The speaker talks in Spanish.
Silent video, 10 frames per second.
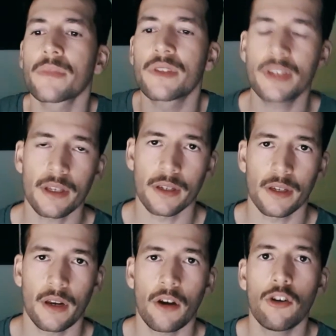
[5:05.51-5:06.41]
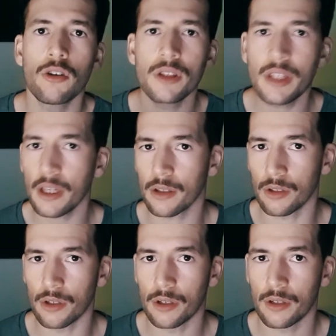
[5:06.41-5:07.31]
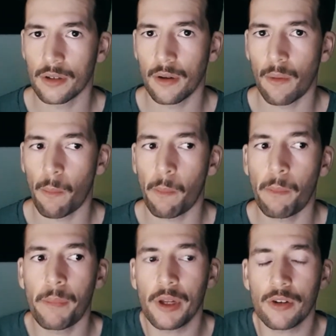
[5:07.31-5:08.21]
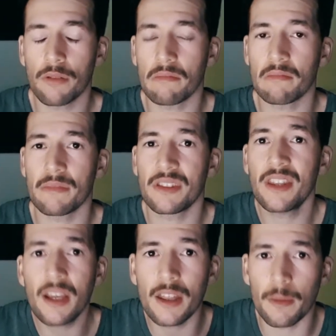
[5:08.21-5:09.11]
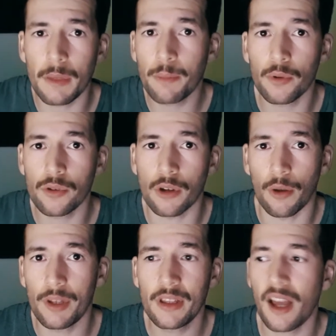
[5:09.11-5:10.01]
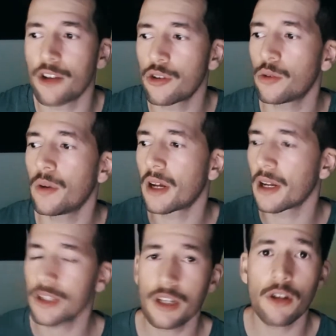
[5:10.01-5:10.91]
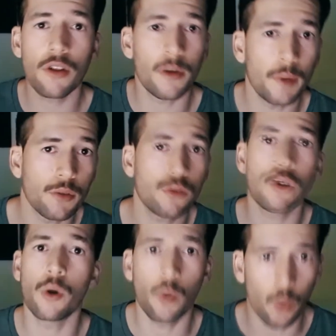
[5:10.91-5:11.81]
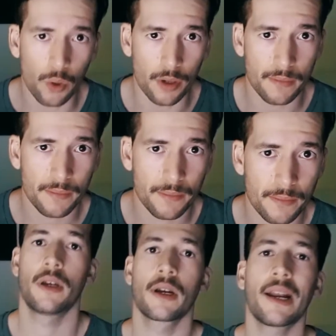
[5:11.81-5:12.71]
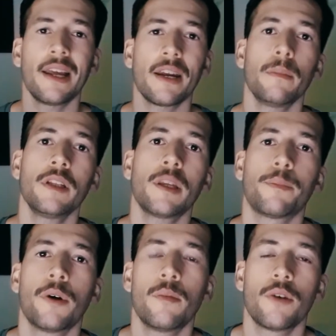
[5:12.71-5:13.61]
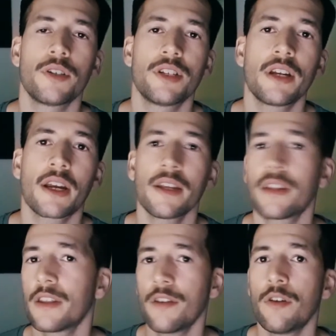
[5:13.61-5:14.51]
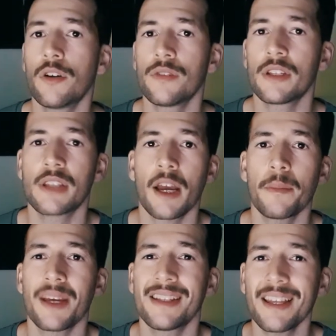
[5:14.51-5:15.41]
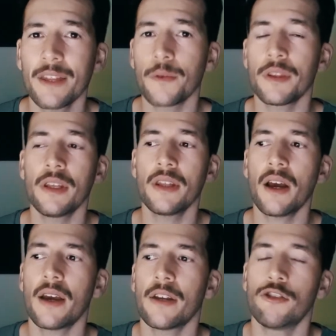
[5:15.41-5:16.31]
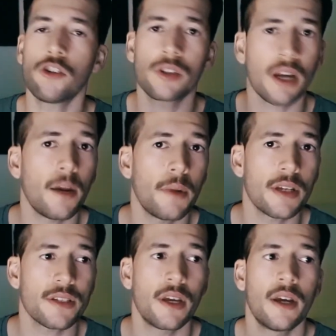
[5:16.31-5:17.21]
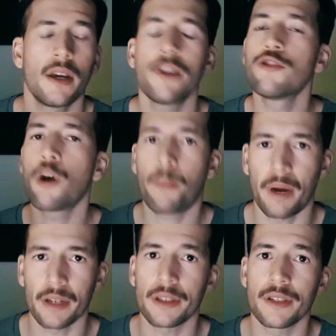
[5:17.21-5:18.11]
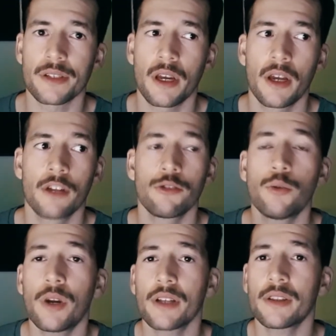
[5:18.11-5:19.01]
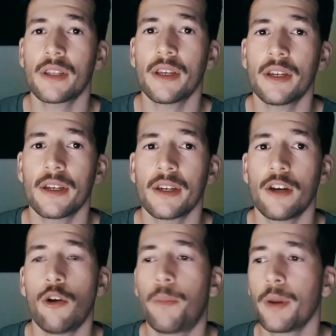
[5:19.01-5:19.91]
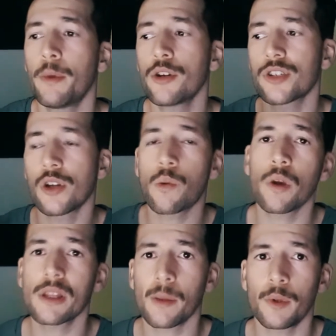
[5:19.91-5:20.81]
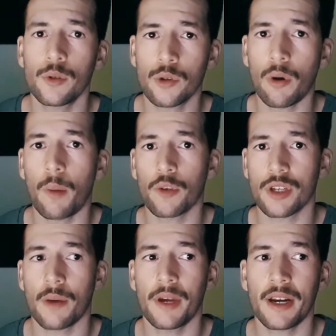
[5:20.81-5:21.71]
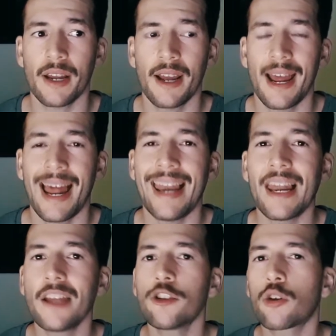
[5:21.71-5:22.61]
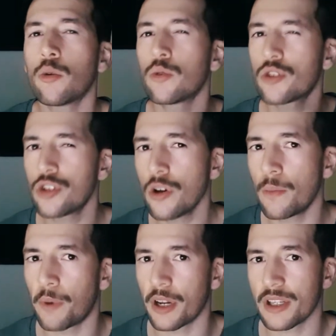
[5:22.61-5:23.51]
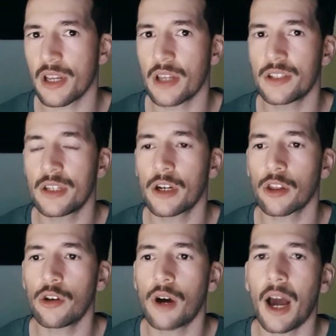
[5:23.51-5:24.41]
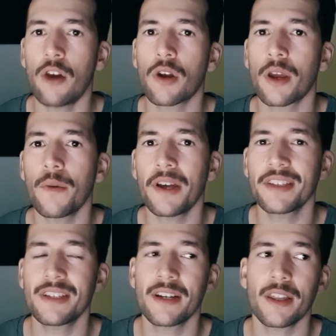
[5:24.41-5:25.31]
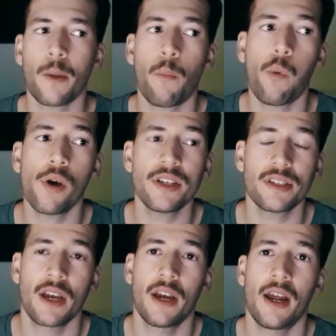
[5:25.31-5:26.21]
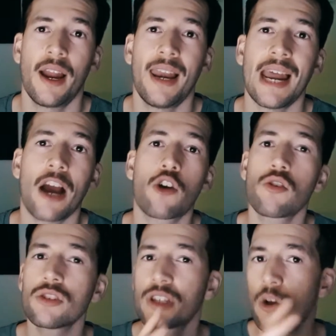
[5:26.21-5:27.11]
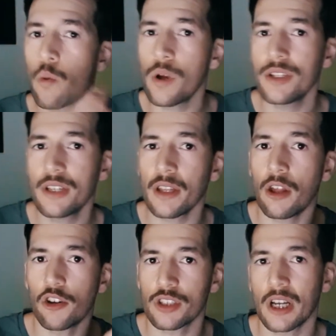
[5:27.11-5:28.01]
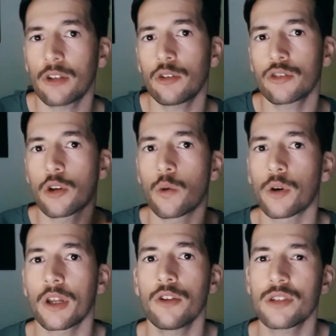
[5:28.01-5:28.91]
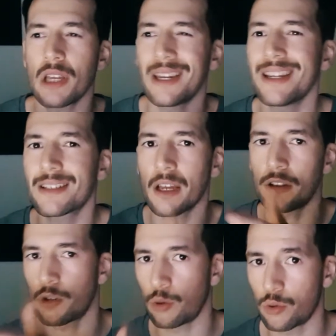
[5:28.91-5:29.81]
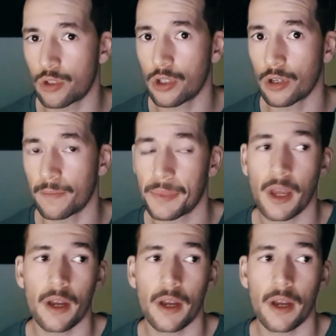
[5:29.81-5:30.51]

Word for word: Sí, lo entiendo. Pero desde mi punto de vista yo estuve enganchado desde el minuto 1. Claramente podemos decir que The Devil of the Time está dividida en dos tramas, en dos partes. Durante los primeros 50 minutos vamos a ver la introducción, por así decirlo, a lo que va a ser después las consecuencias de los actos ocurridos en esa introducción.